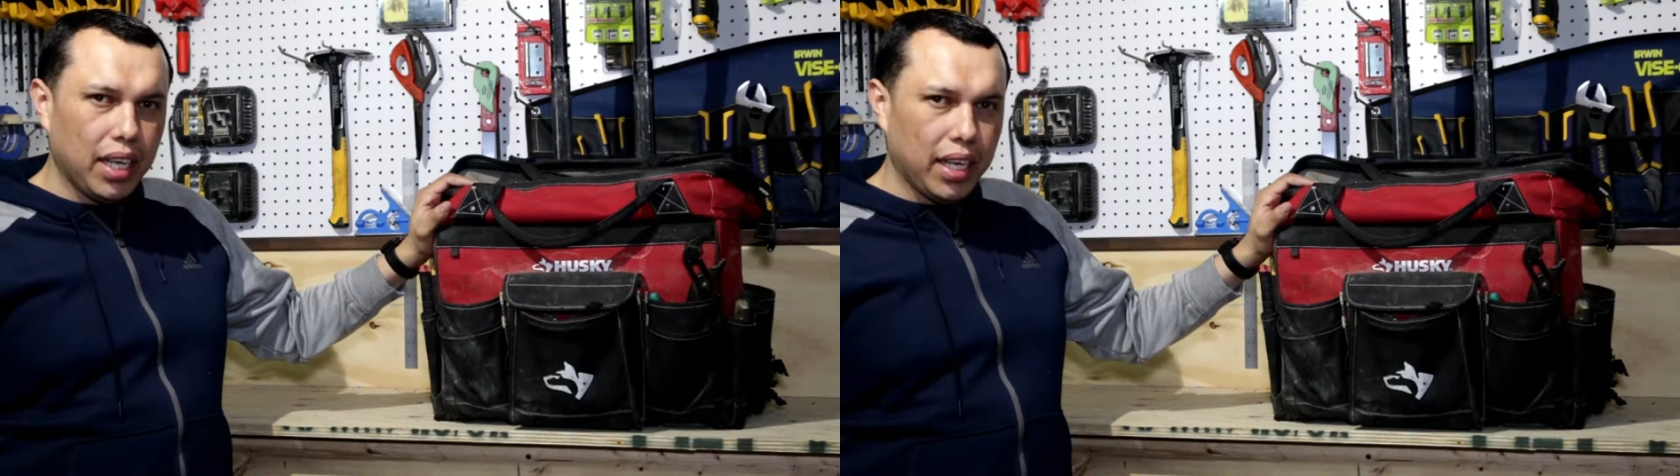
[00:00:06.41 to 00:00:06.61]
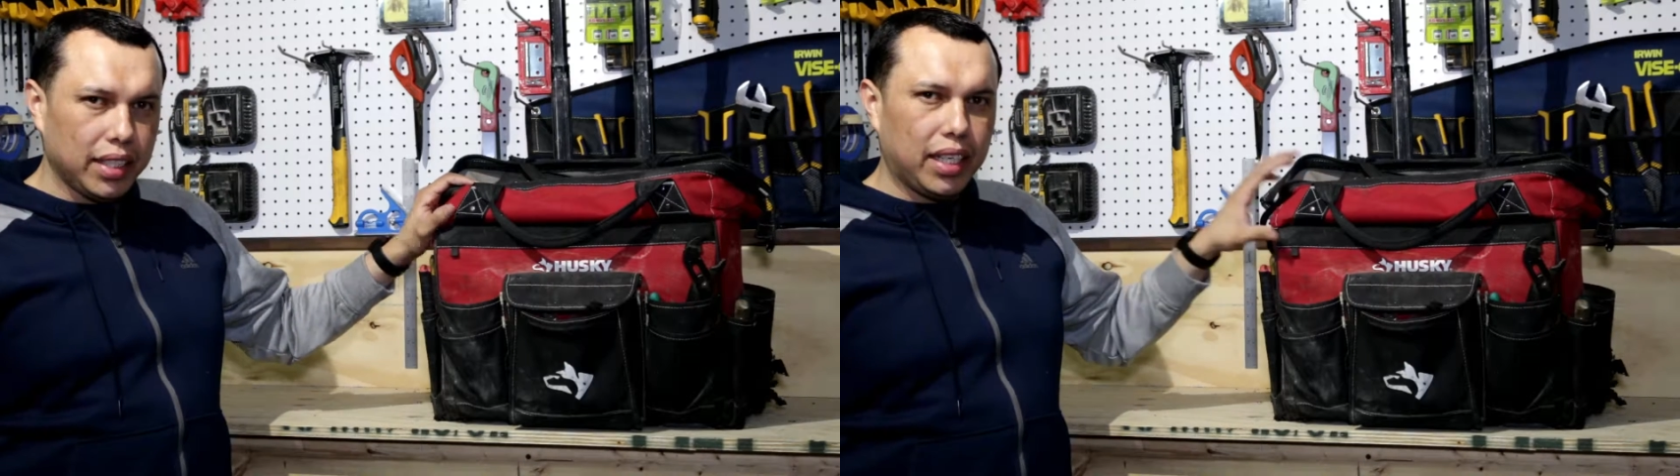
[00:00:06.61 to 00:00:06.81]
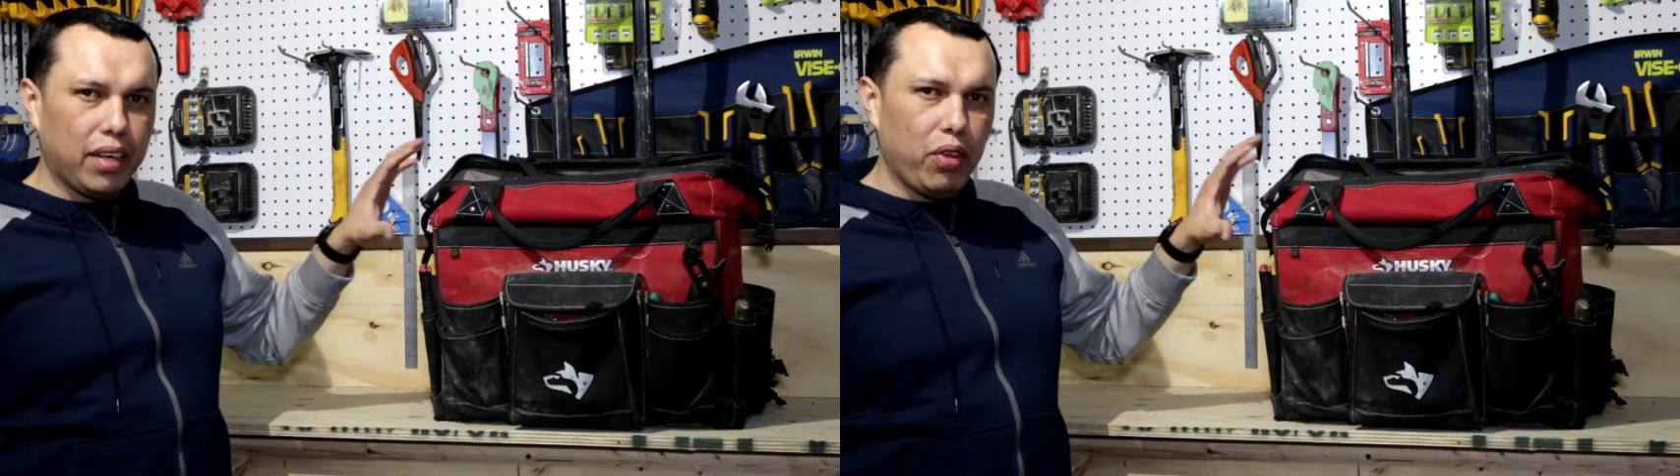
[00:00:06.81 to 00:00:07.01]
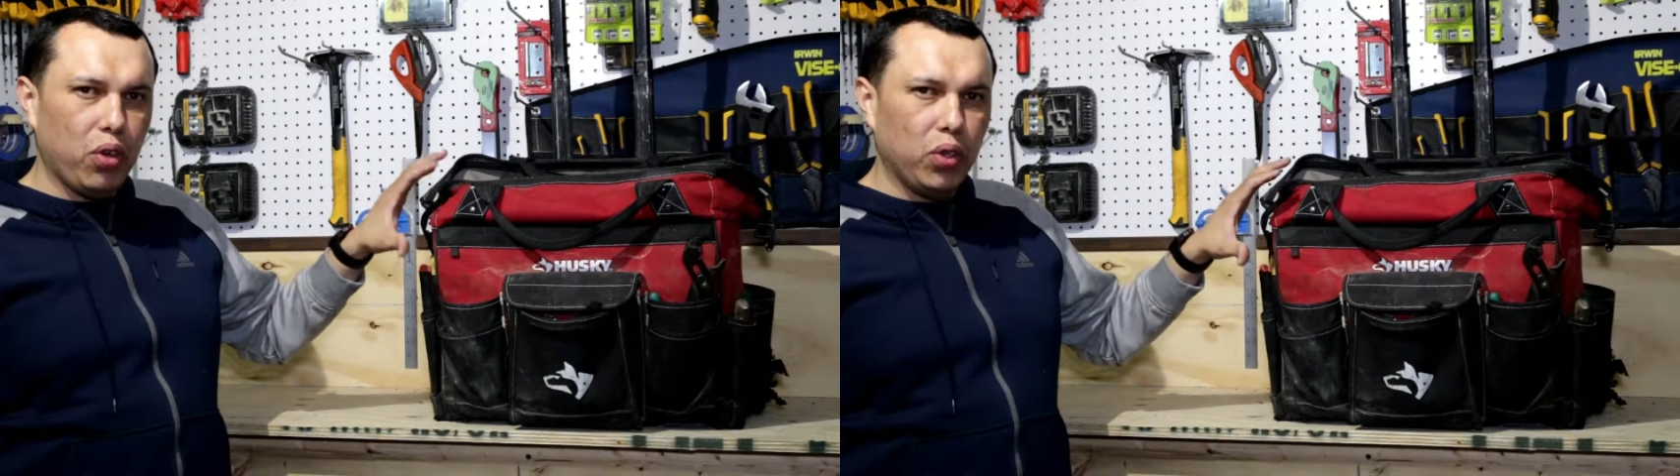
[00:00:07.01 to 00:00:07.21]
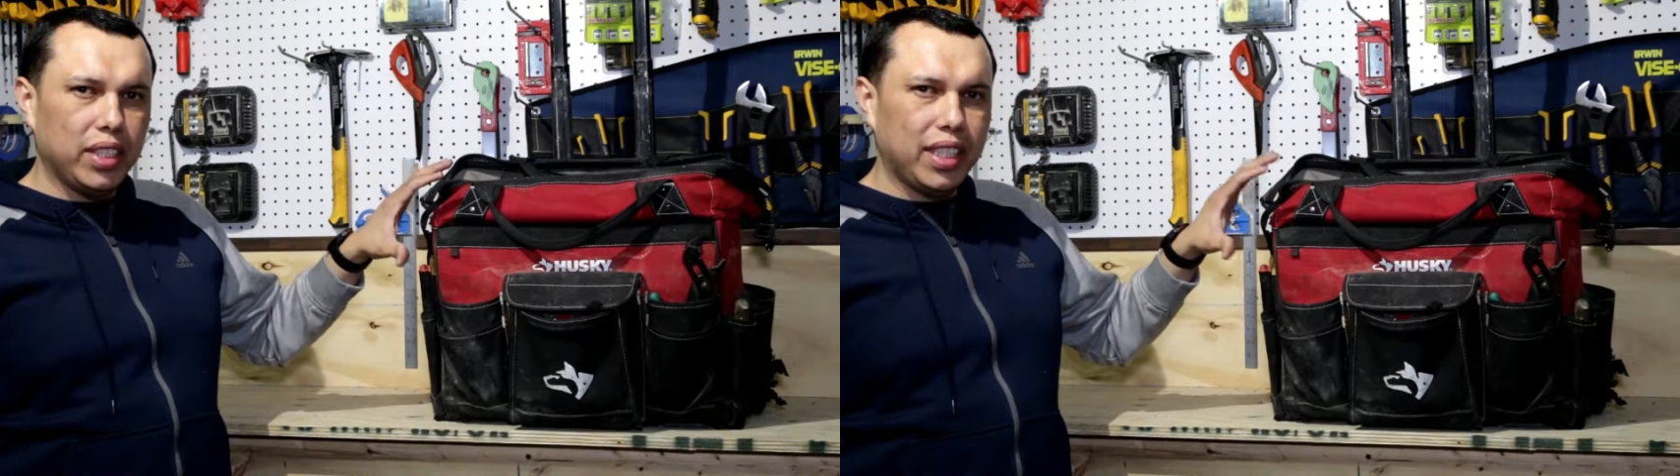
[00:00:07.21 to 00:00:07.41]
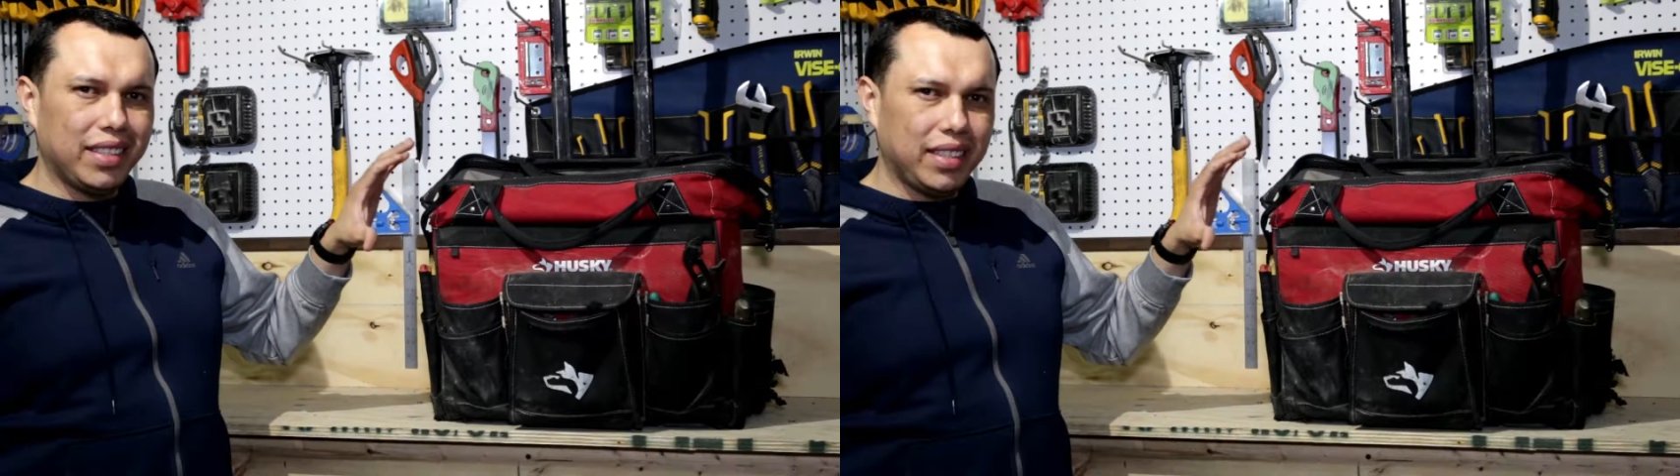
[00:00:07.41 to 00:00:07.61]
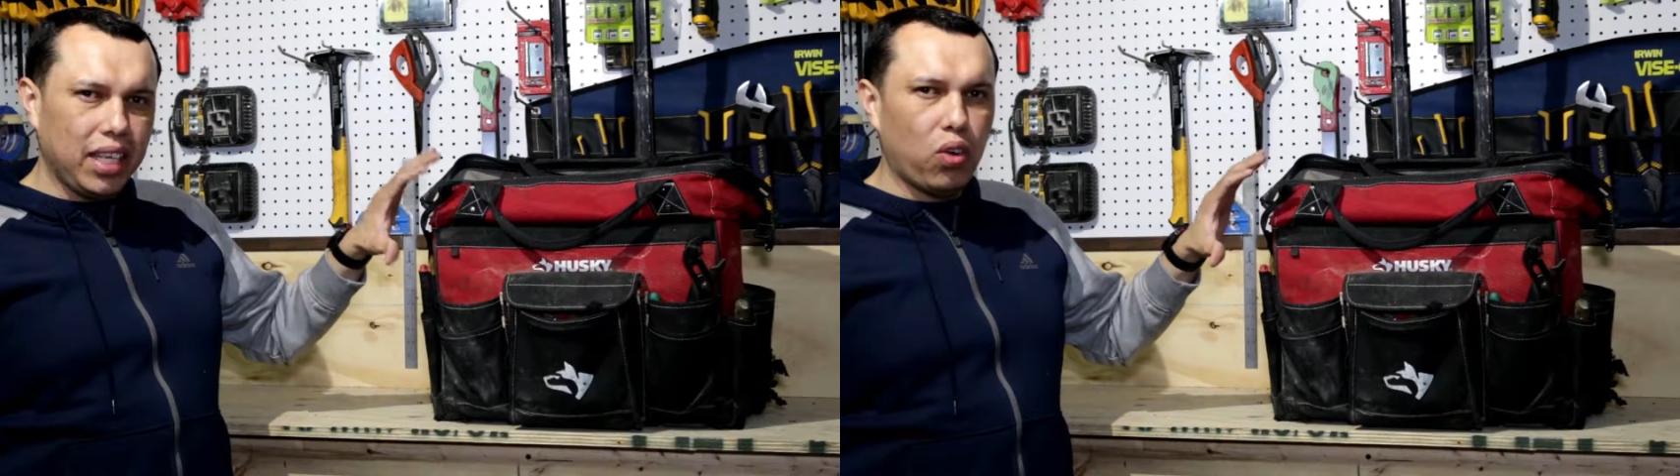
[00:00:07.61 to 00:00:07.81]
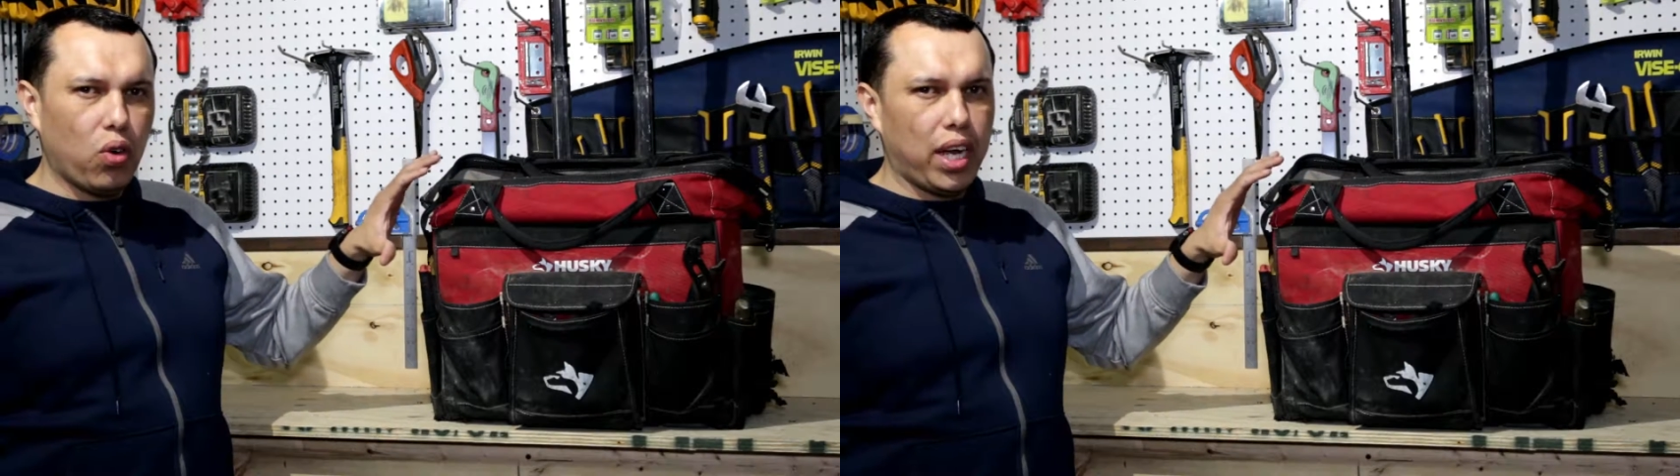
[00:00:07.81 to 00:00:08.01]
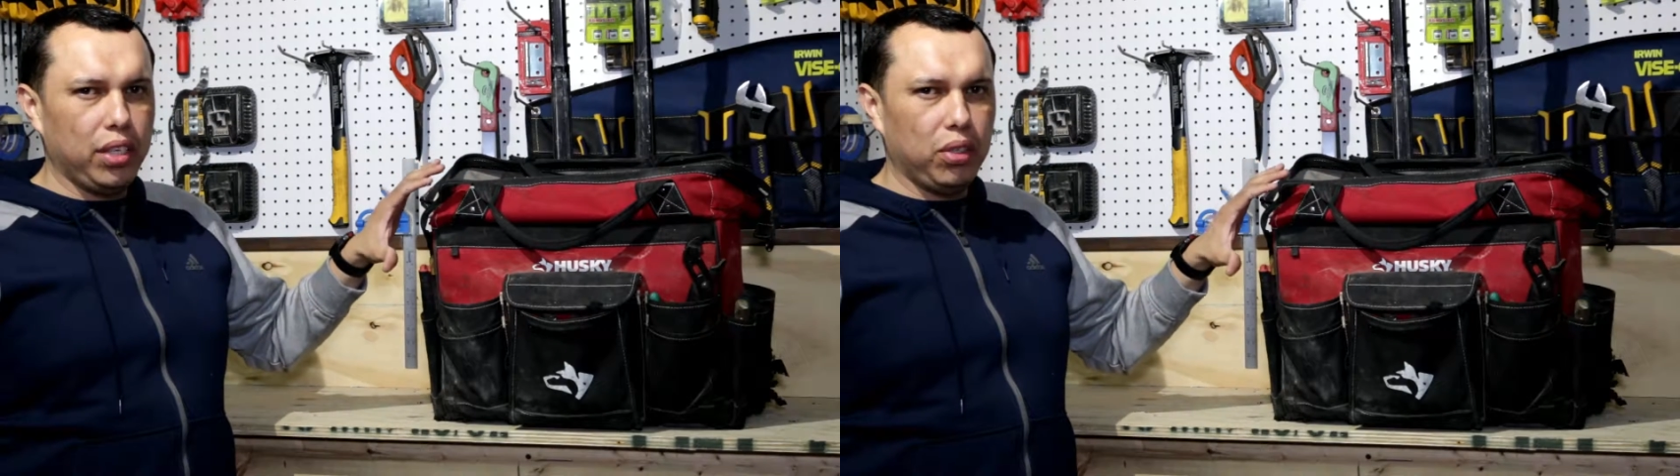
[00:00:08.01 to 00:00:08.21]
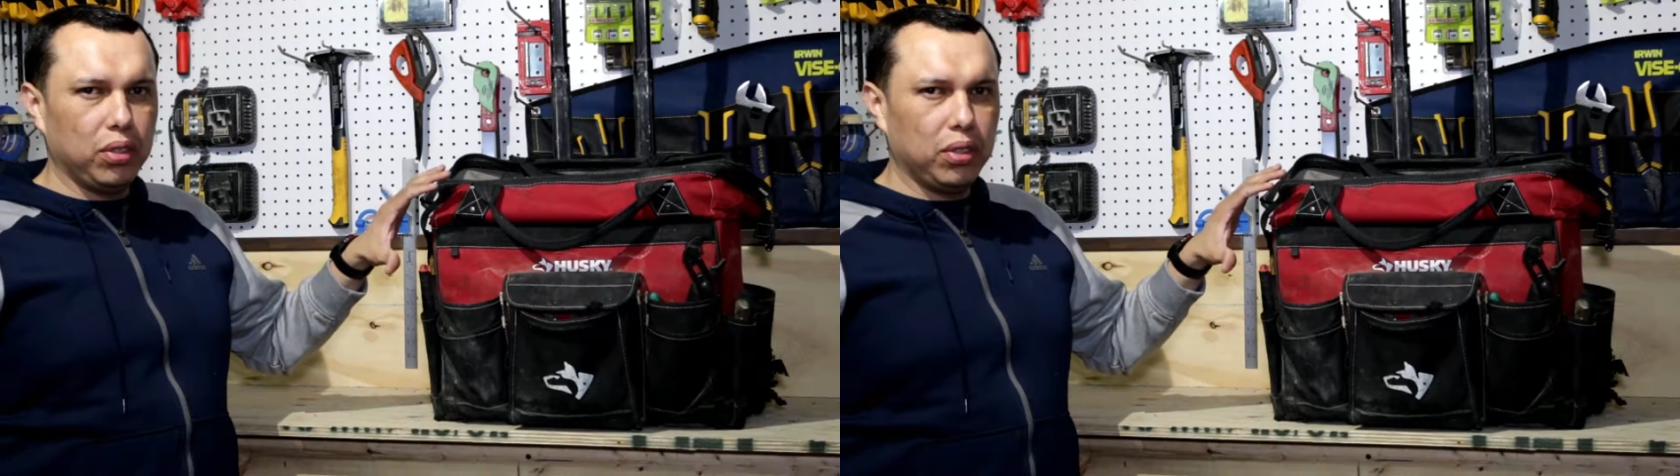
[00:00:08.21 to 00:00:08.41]
Este review es de 5
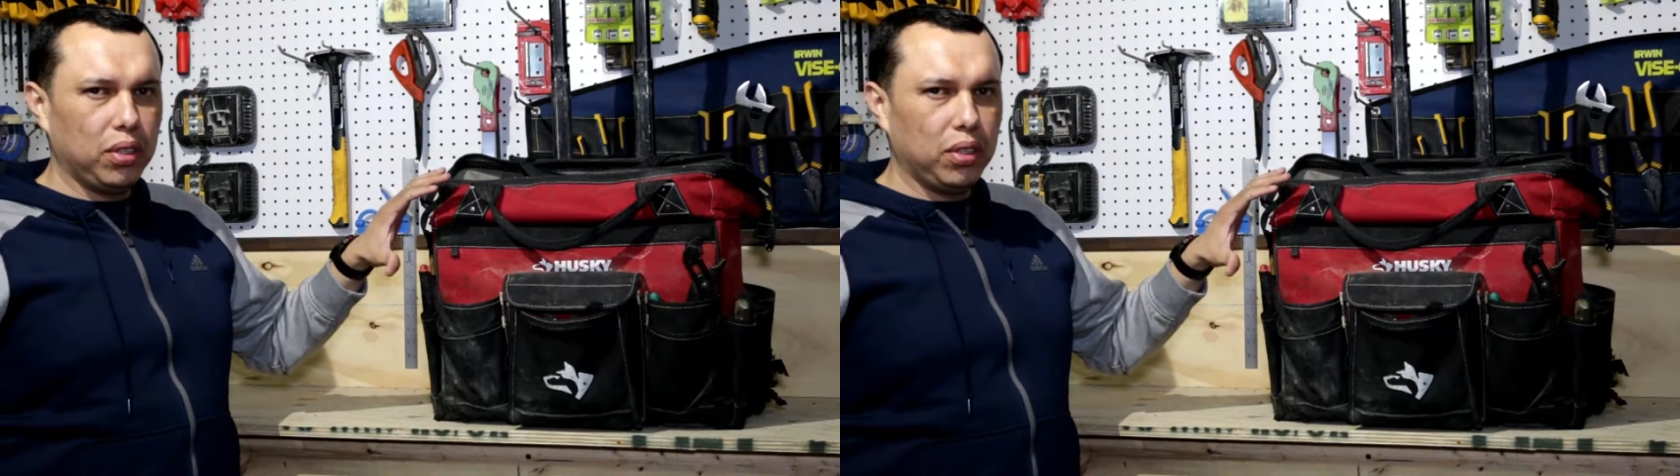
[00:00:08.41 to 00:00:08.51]
años,